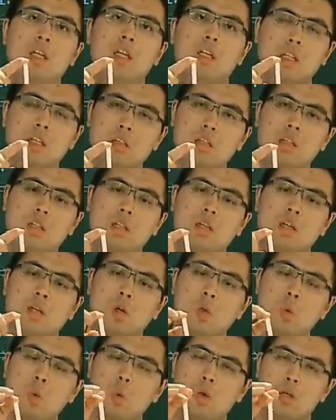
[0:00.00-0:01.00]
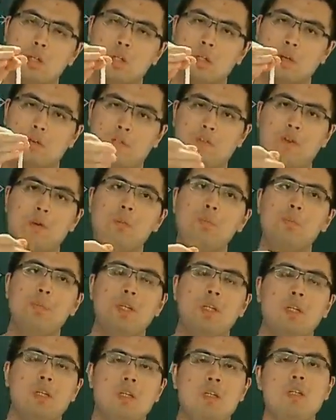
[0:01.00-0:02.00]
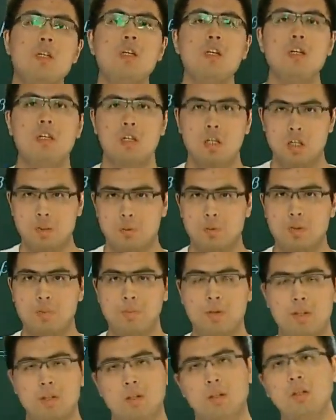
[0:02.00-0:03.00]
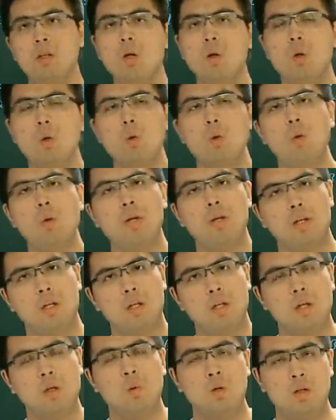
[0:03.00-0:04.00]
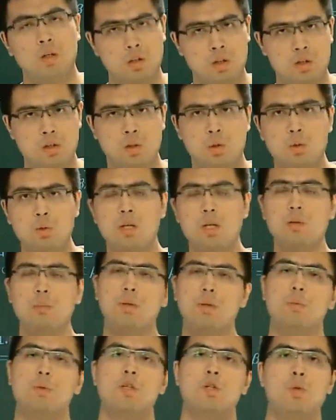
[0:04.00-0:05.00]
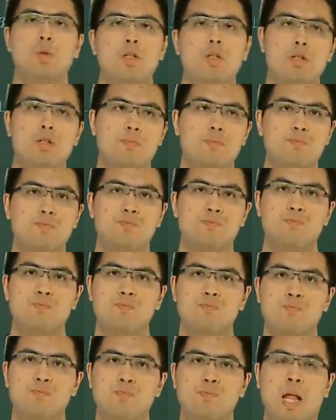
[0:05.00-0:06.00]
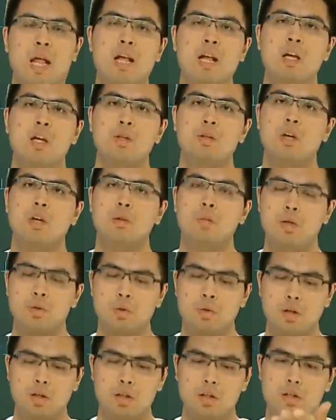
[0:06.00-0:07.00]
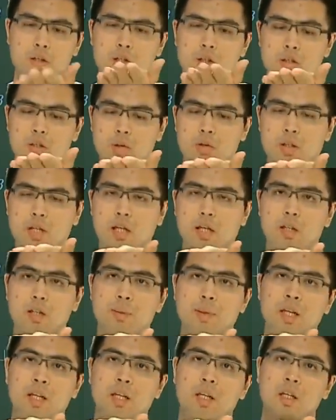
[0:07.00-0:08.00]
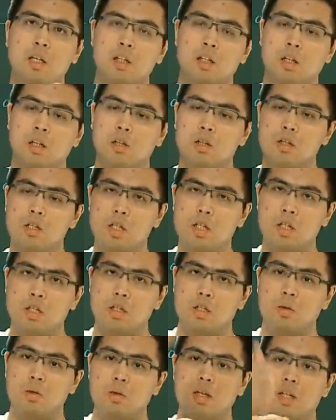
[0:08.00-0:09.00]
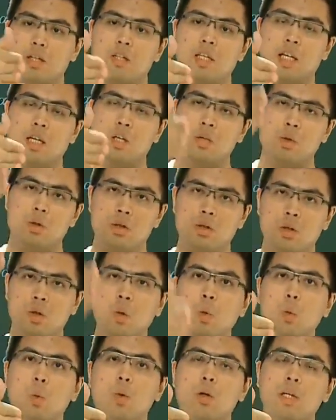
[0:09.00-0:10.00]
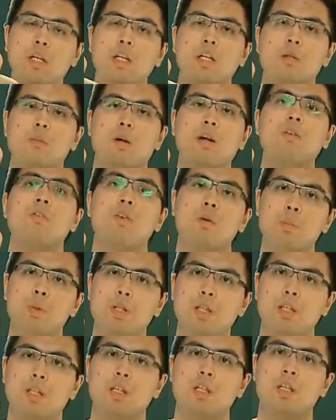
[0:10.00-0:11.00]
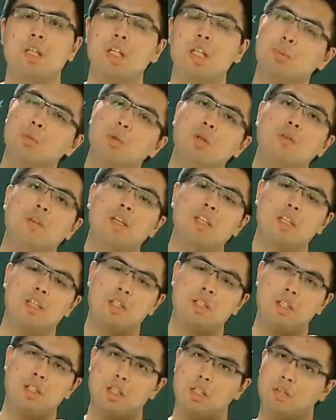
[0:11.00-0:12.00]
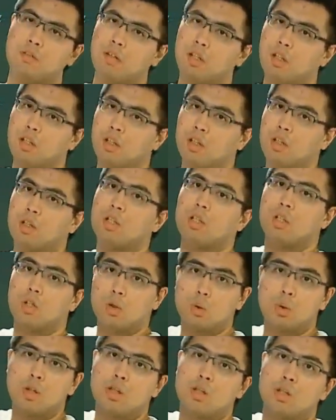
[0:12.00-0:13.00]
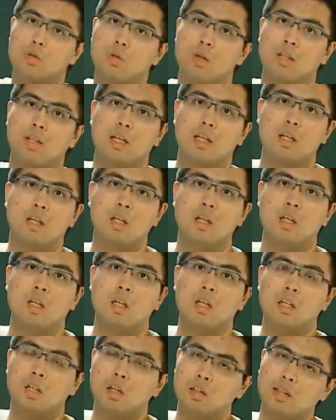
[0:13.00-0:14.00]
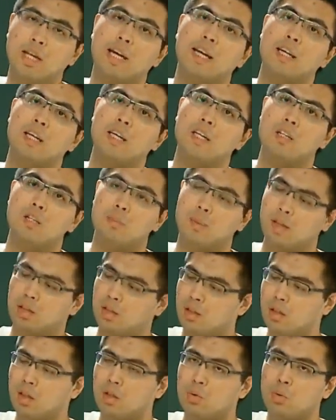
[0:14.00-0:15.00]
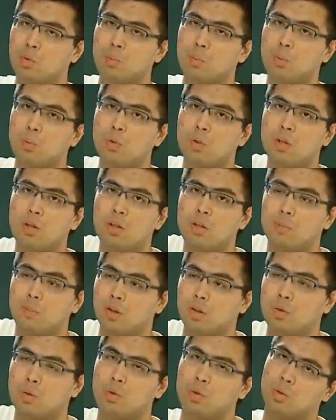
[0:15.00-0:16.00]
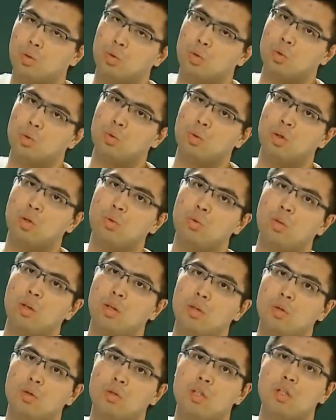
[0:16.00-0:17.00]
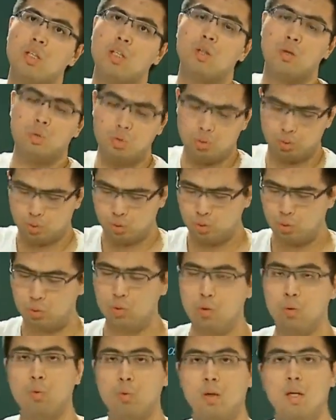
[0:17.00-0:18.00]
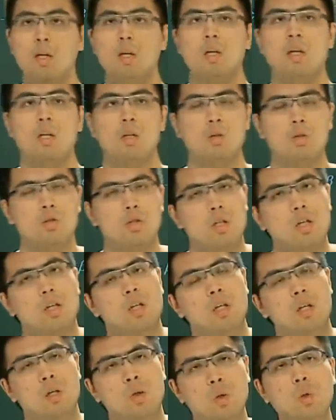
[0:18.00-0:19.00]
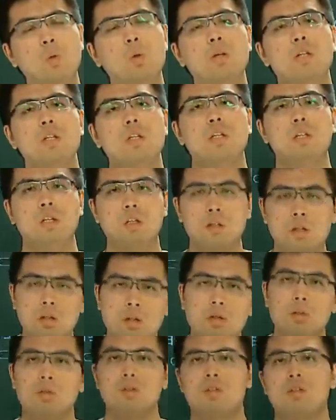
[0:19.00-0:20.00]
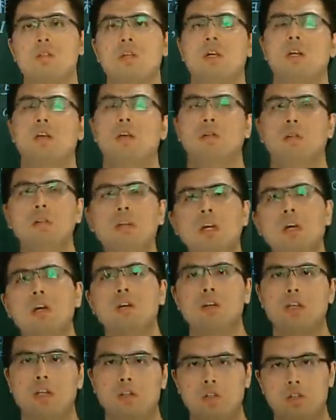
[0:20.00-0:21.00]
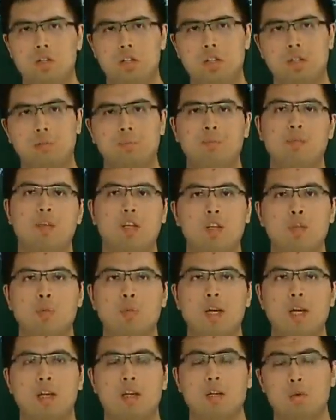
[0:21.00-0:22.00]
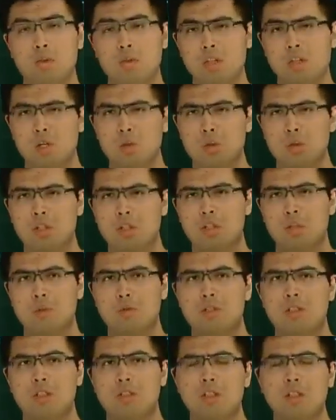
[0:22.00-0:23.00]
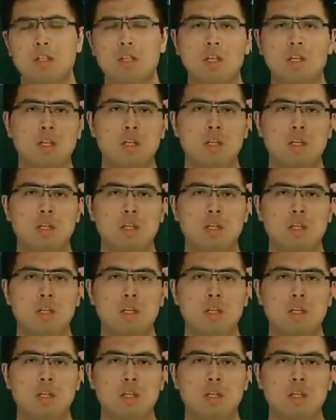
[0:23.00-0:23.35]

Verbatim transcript: 然后呢，过这个粉笔的任何一个平面都会和我这个手掌平面垂直。就好比说，这是手掌，对吧？然后这个手掌，假如说是过那个什么粉笔，那么你会发现这个地方呢是垂直状态。然后它还可以什么？这样去不断的怎么去旋转？就这样去旋转。就是如果你能够找到一条直线，注意啊，就是告诉你们什么信息呢？